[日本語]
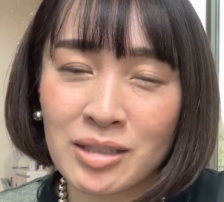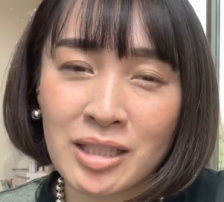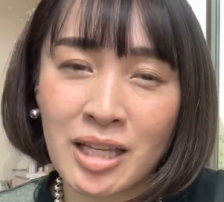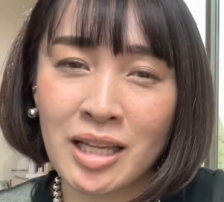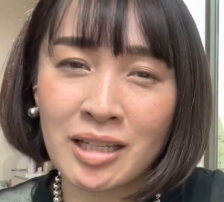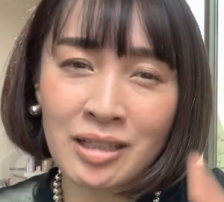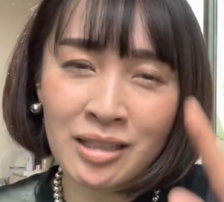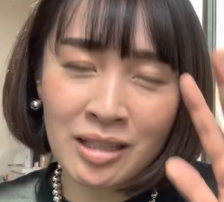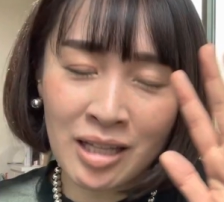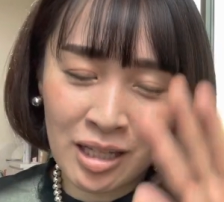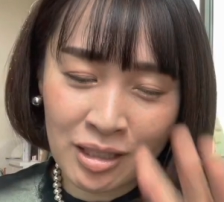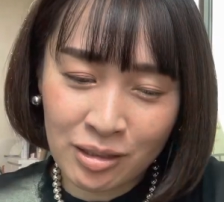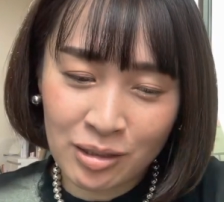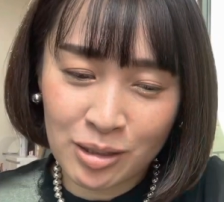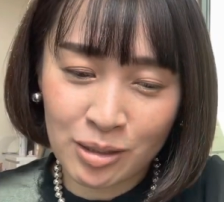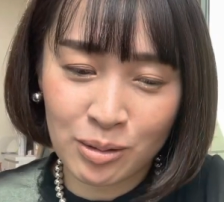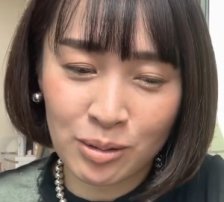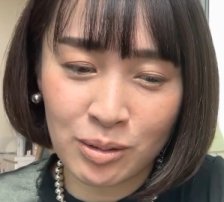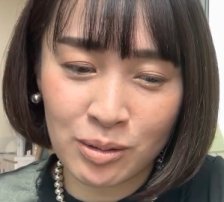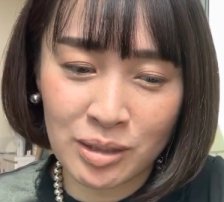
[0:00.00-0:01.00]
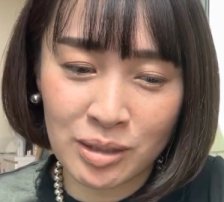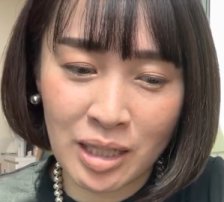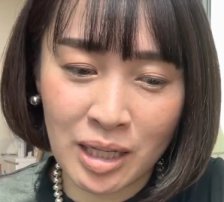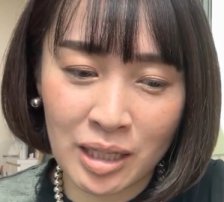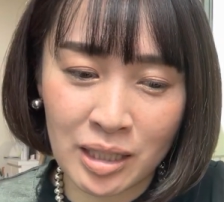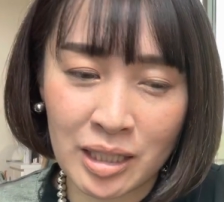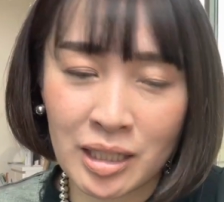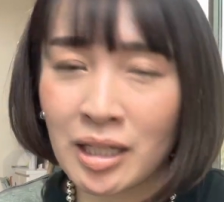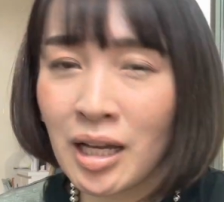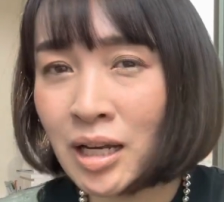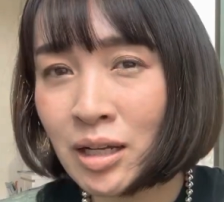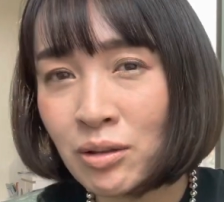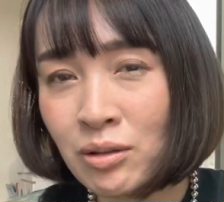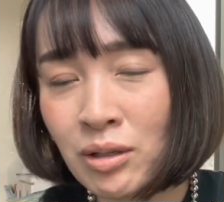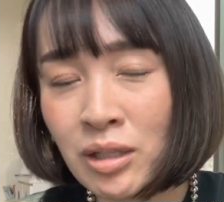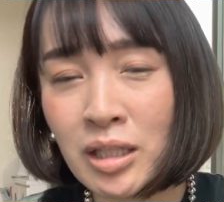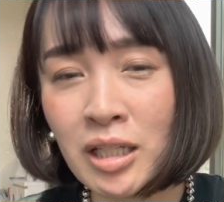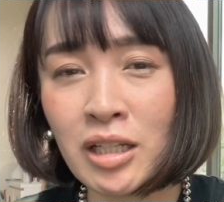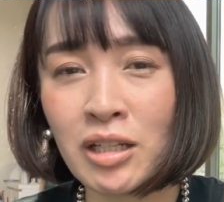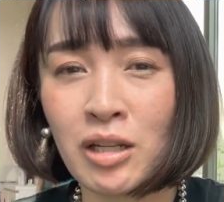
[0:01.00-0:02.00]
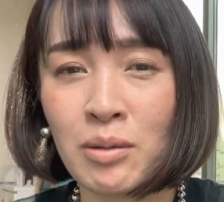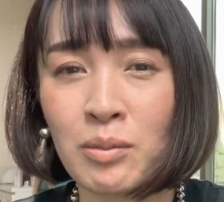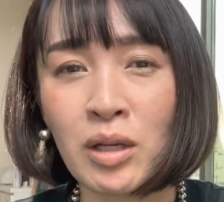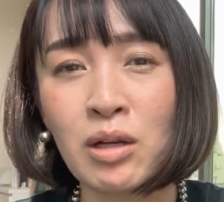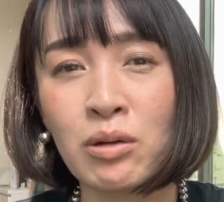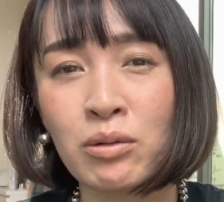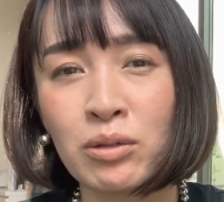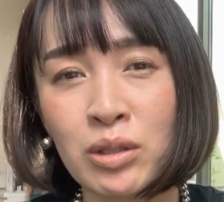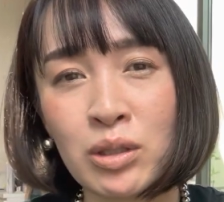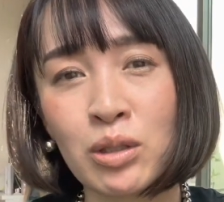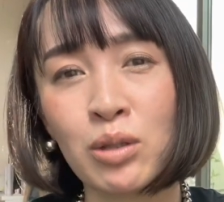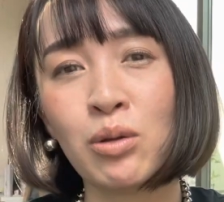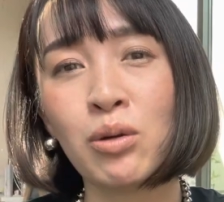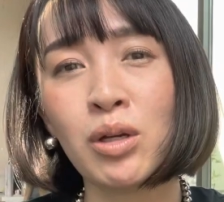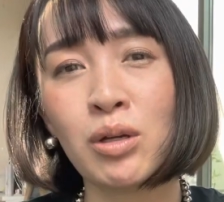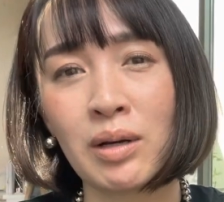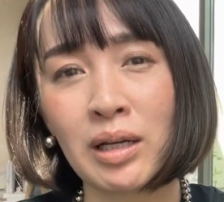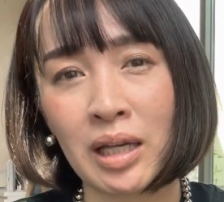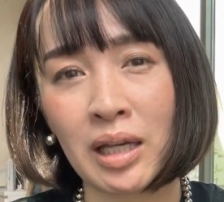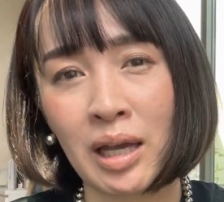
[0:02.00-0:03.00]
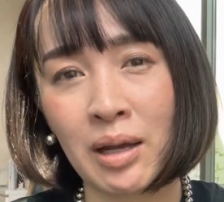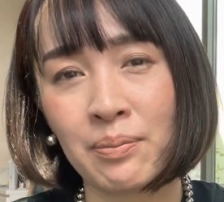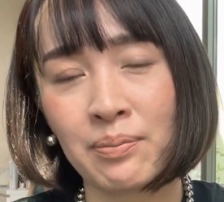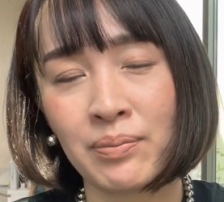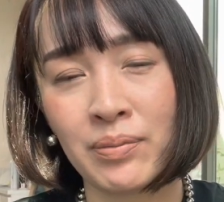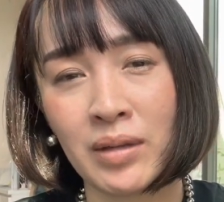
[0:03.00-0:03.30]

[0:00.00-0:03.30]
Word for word: せっかくそのさ怒りのエネルギーも結構強いわけ